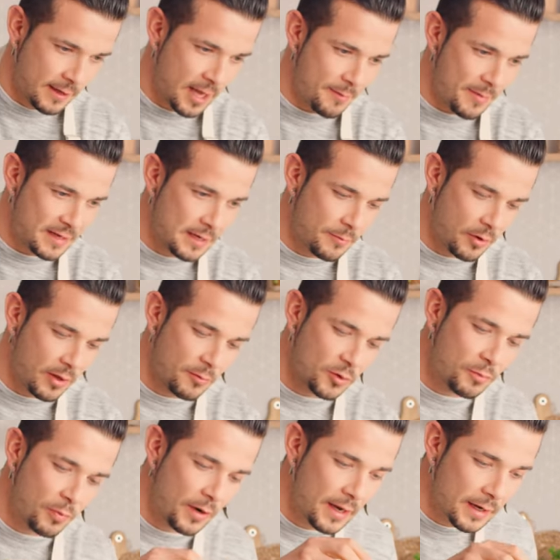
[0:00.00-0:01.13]
¿Qué más le podemos
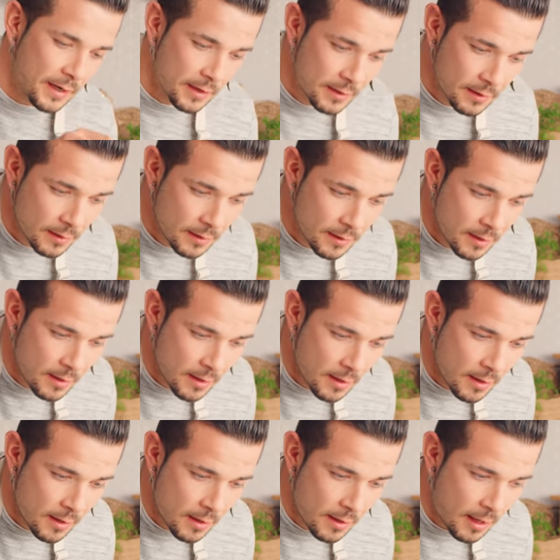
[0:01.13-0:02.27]
poner?
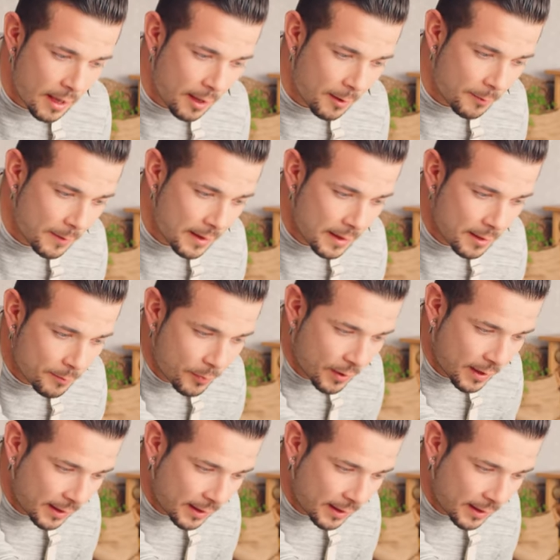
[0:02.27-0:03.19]
A ver, por